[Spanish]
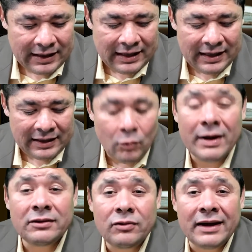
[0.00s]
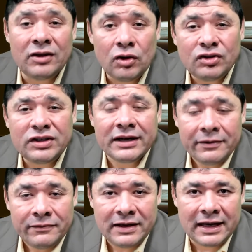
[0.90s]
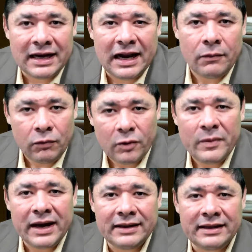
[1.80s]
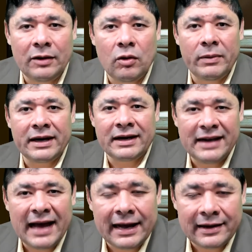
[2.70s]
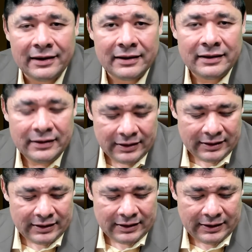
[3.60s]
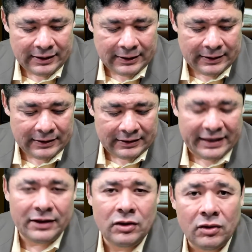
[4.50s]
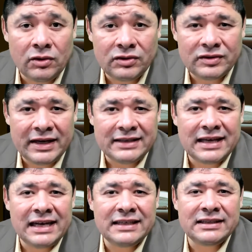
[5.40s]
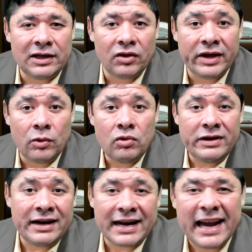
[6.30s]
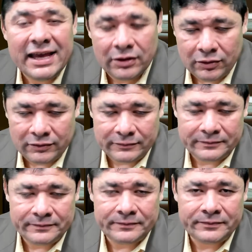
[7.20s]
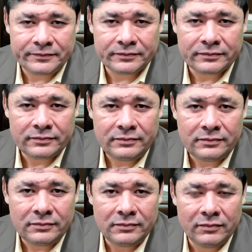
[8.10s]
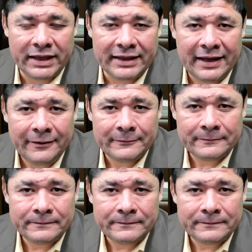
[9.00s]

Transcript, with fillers: En cuanto a Dios se refiere, la forma de gobernar eh, de Dios es al estilo de un reino, ¿verdad?